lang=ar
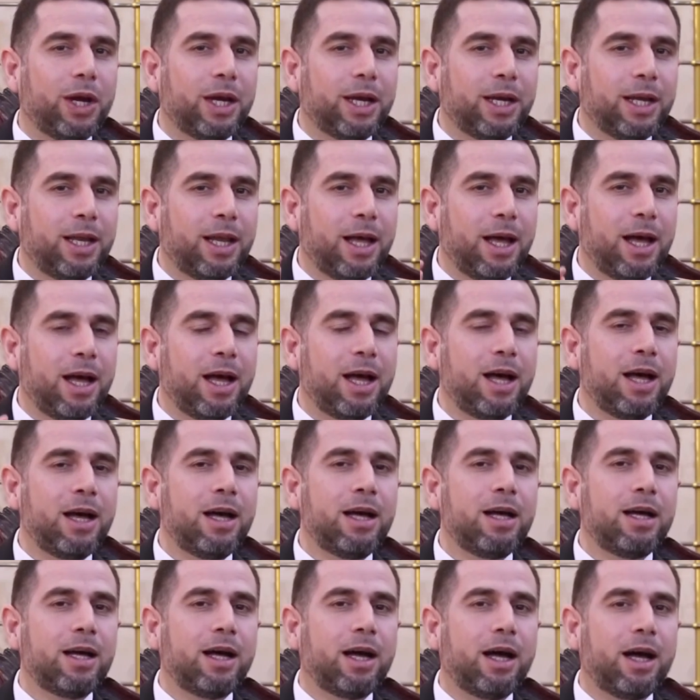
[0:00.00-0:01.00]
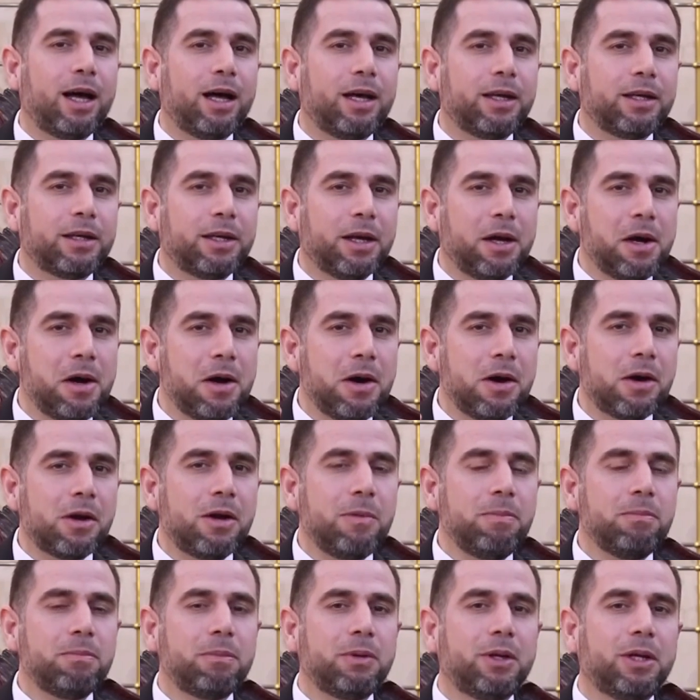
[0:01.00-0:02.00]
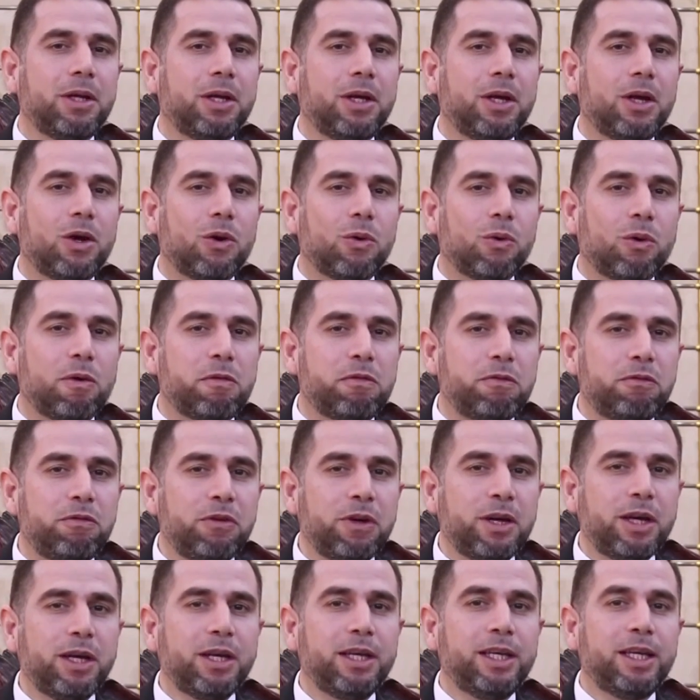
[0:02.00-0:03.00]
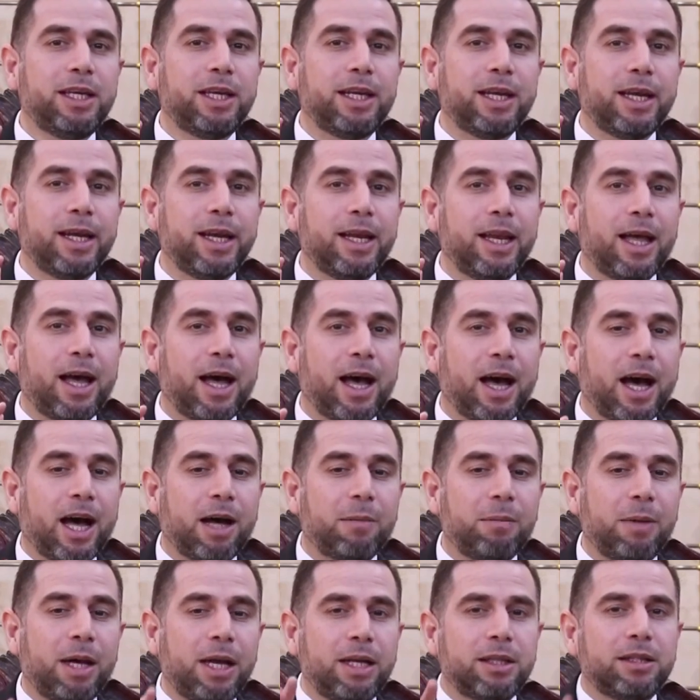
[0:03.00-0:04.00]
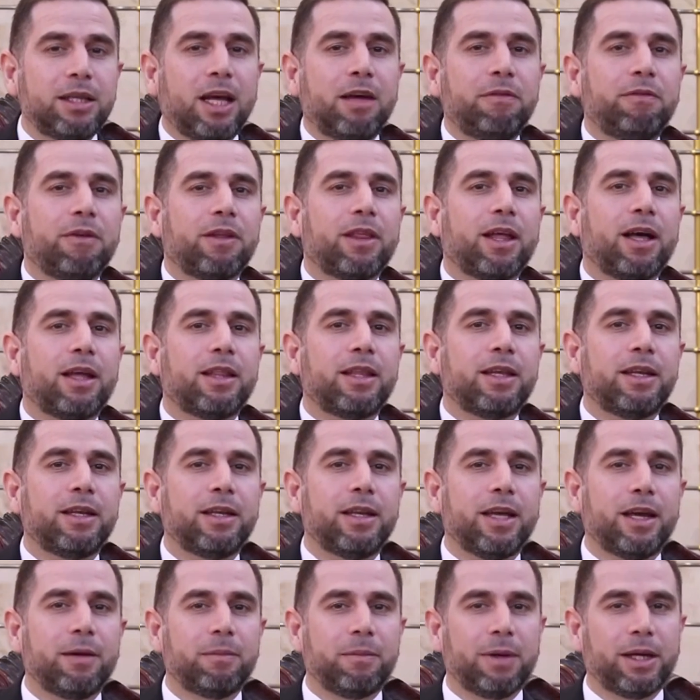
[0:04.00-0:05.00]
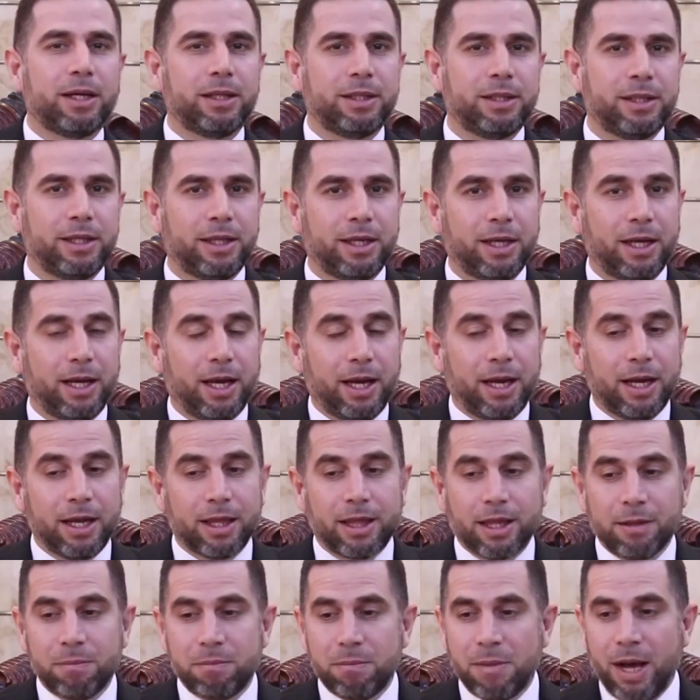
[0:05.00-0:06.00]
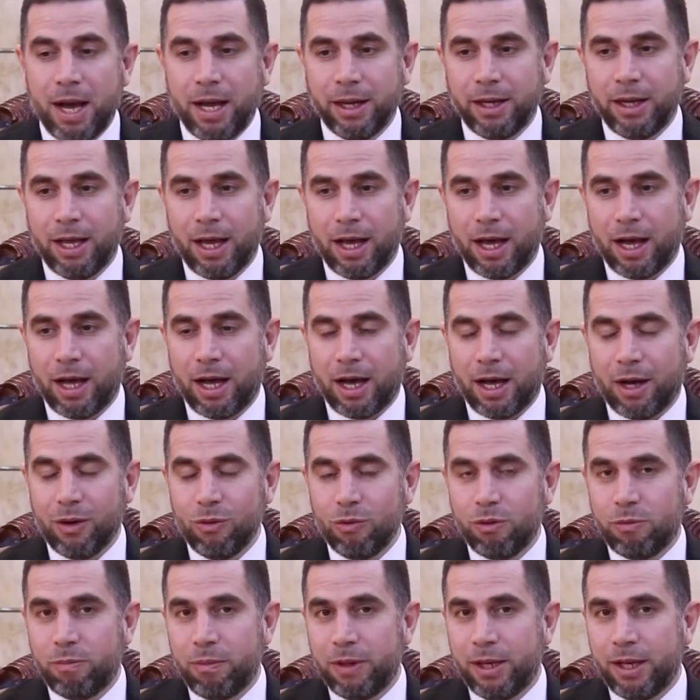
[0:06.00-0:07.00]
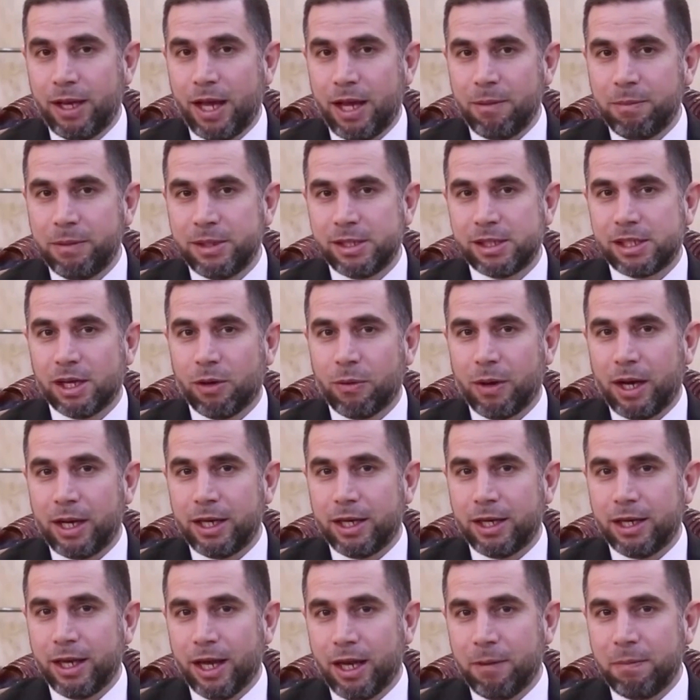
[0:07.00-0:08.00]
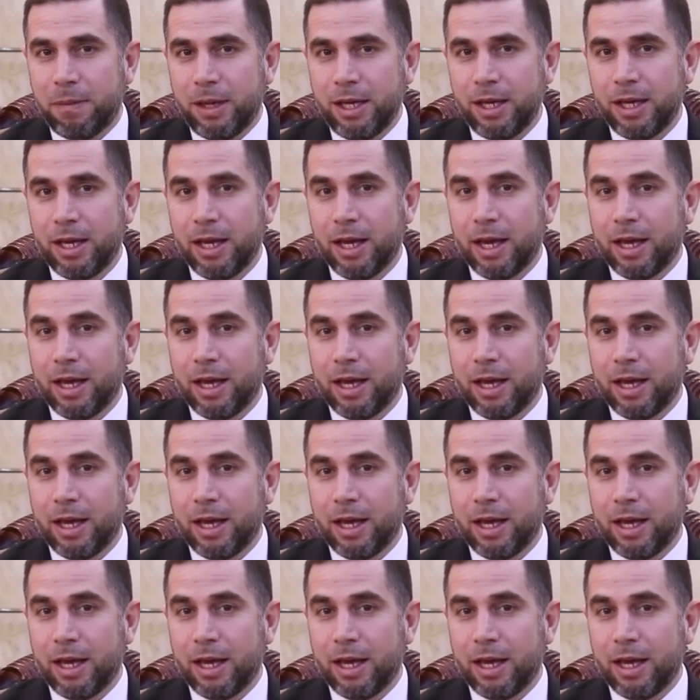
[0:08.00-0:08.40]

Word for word: إلى يا رب وفقني إلى أعمال تحفظ هذه النعمة إذا معنى أعوذ بالله من زوال النعمة